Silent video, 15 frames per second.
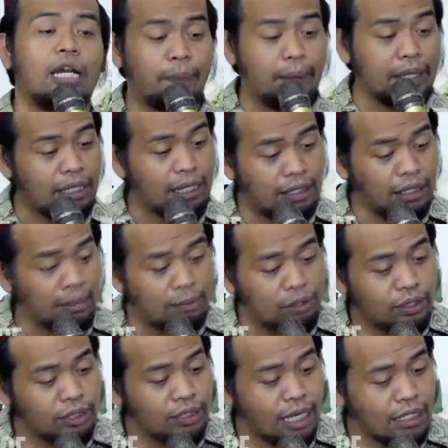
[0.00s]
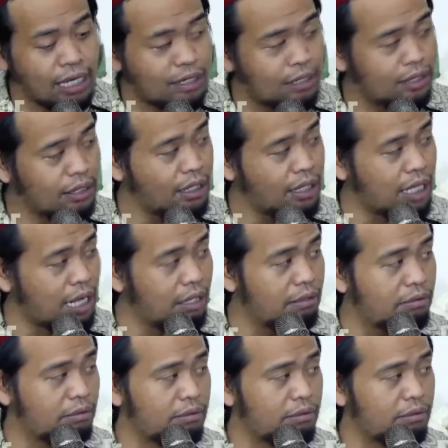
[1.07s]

Daripada nanti dimasukin kandang singa.